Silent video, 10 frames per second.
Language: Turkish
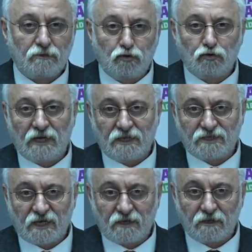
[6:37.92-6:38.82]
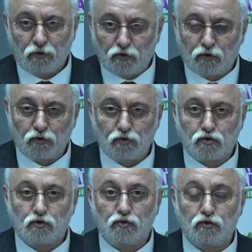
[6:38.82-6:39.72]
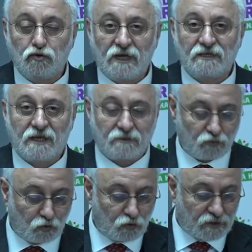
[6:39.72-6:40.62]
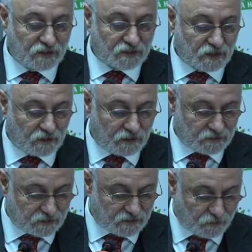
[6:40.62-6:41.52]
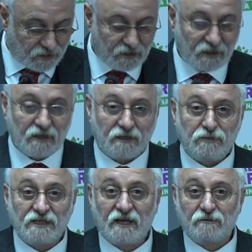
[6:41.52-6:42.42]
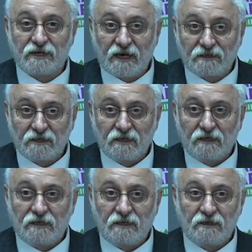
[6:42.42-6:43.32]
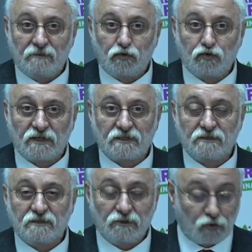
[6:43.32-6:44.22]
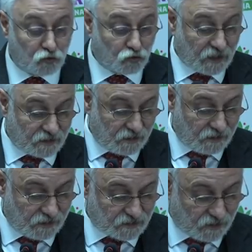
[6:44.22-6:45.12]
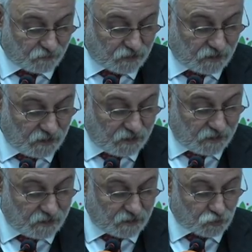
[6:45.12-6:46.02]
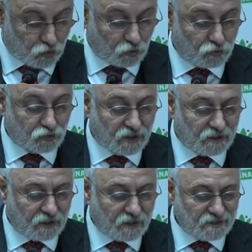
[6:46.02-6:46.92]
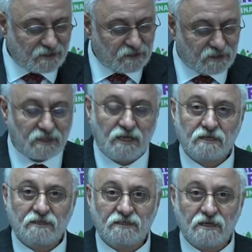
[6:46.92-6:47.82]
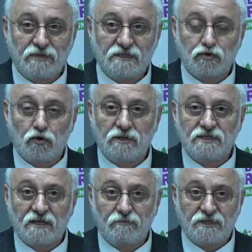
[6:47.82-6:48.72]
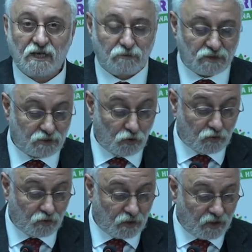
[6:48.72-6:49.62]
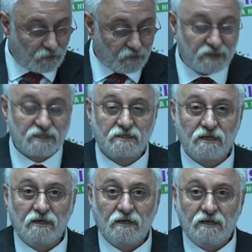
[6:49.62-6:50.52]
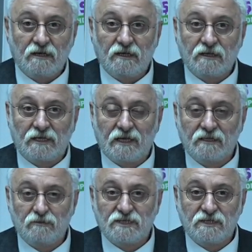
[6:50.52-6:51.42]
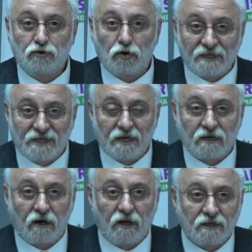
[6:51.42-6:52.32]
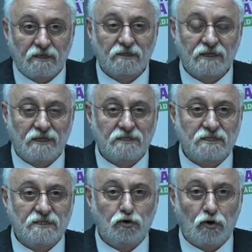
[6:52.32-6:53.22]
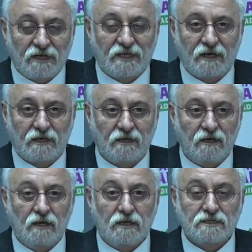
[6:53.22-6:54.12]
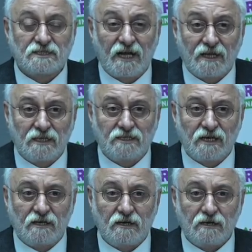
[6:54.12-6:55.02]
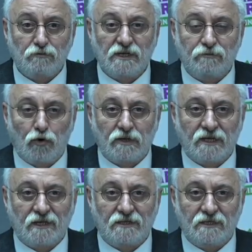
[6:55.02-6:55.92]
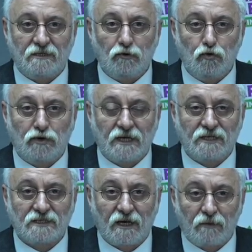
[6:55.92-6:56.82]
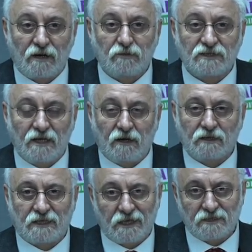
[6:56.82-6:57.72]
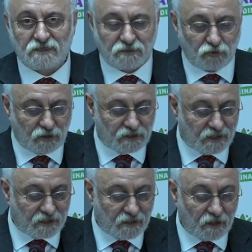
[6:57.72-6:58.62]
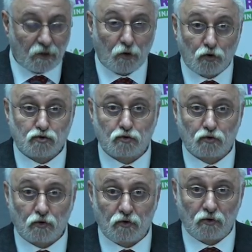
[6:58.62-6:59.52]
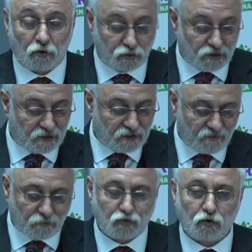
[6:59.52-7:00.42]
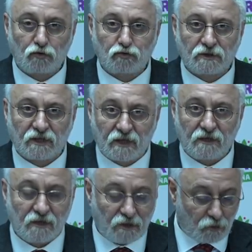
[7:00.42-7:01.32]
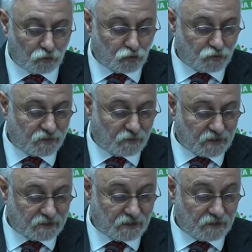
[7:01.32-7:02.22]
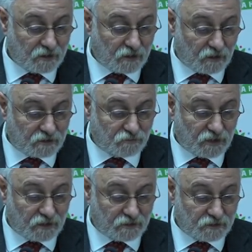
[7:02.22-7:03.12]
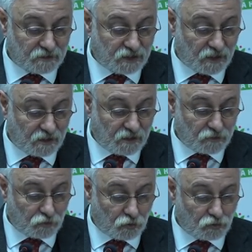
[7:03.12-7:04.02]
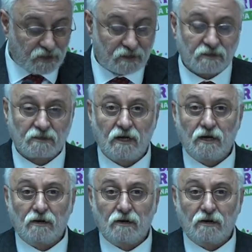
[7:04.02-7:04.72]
gün gelecek hukukun üstünlüğü yeniden bu ülkede sağlandığı zaman birer birer bunların hukuken de hesabı sorulacak. Sizin zihniyetinize bizim söyleyecek bir şeyimiz yok ama biz e, kendimizi yöneterek, halk kendisini yöneterek sadece bir bölgede değil, ülkenin tamamında halk kendisini yöneterek özgür e, olacaktır ve bu doğrultuda da 31 Mart'ta adımlar atılacağı görülecektir.